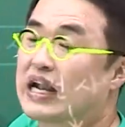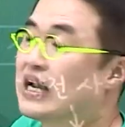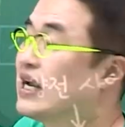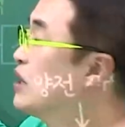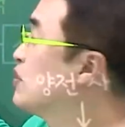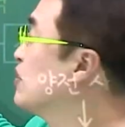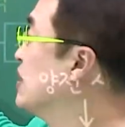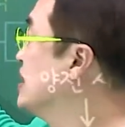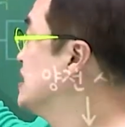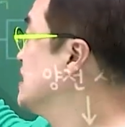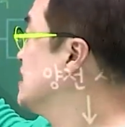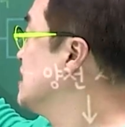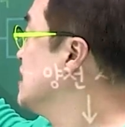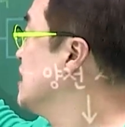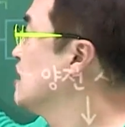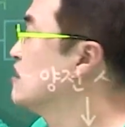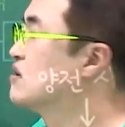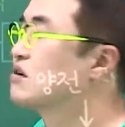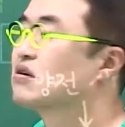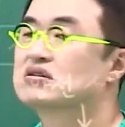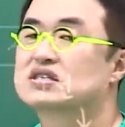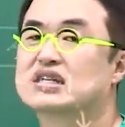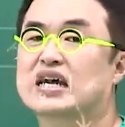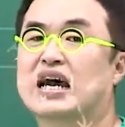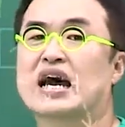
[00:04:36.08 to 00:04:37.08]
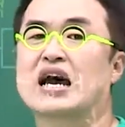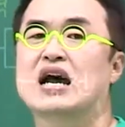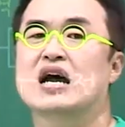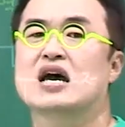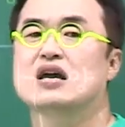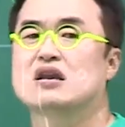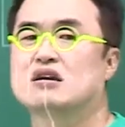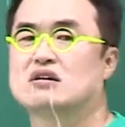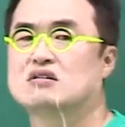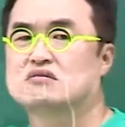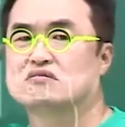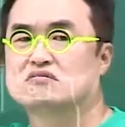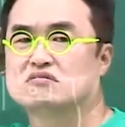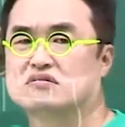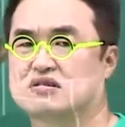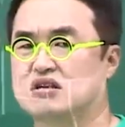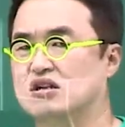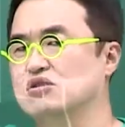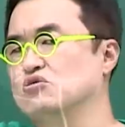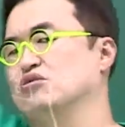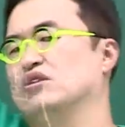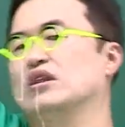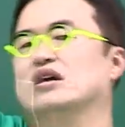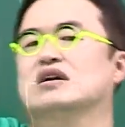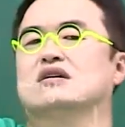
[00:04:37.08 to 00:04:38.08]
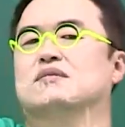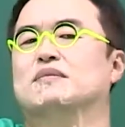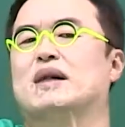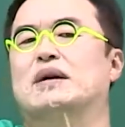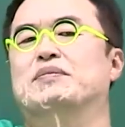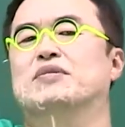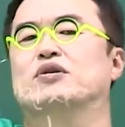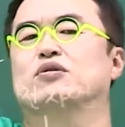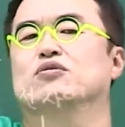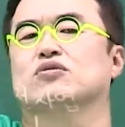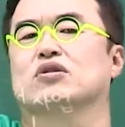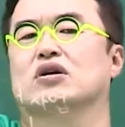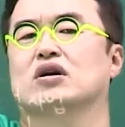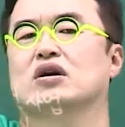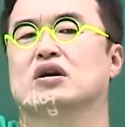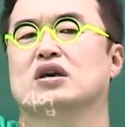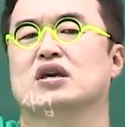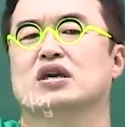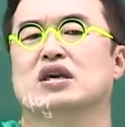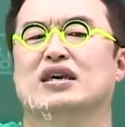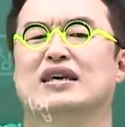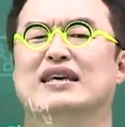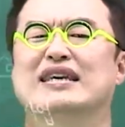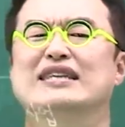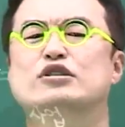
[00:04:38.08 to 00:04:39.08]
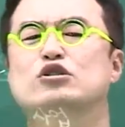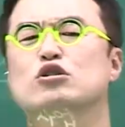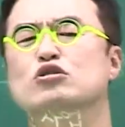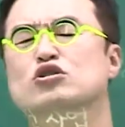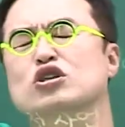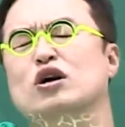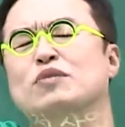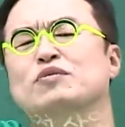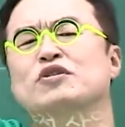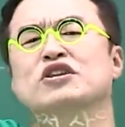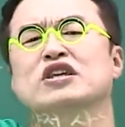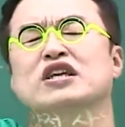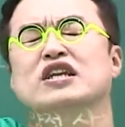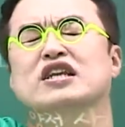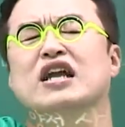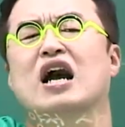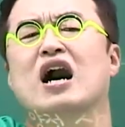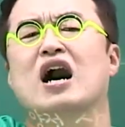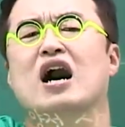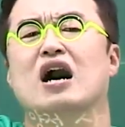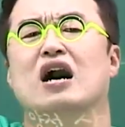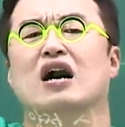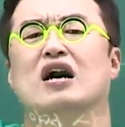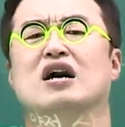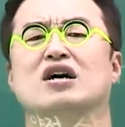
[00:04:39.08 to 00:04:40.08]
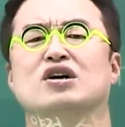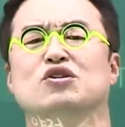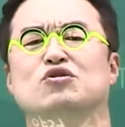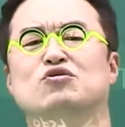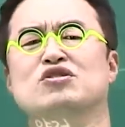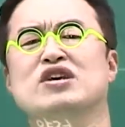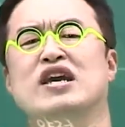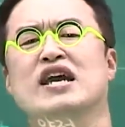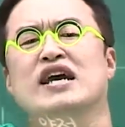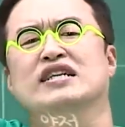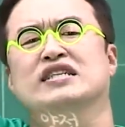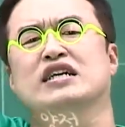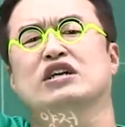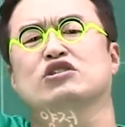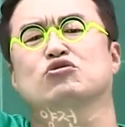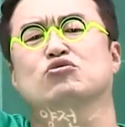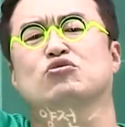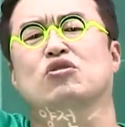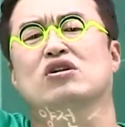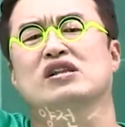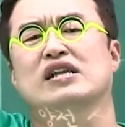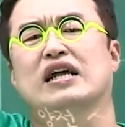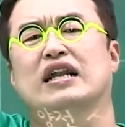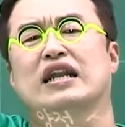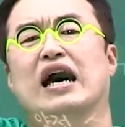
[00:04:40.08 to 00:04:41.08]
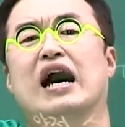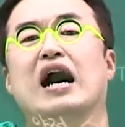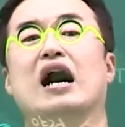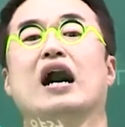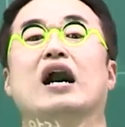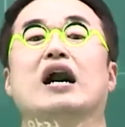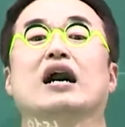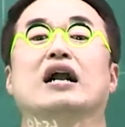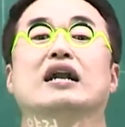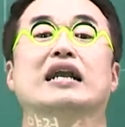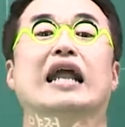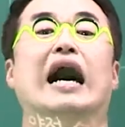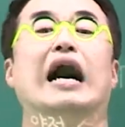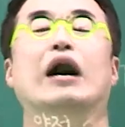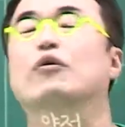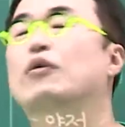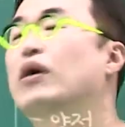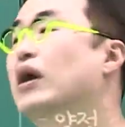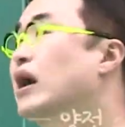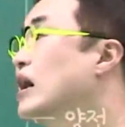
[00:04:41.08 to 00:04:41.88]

달라고 했지. 그러자 들고 일어난 거, 만민군들. 있을 수 없는 일이다! 우리의 자주권을 달라! 라고